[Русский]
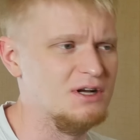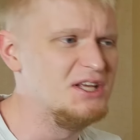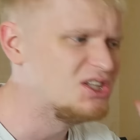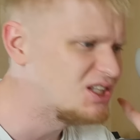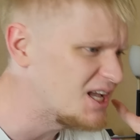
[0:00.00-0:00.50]

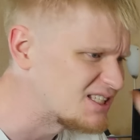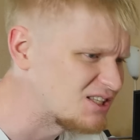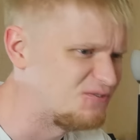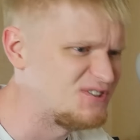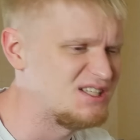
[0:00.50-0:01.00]
И
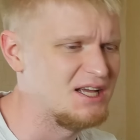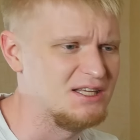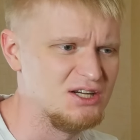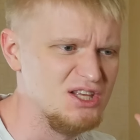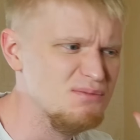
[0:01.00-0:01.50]
тестов
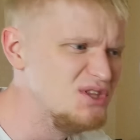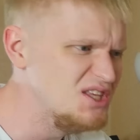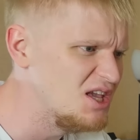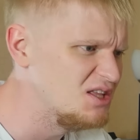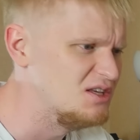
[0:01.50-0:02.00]
всяких, и
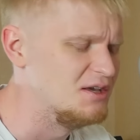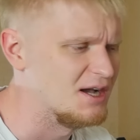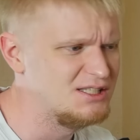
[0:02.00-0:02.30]
мнений.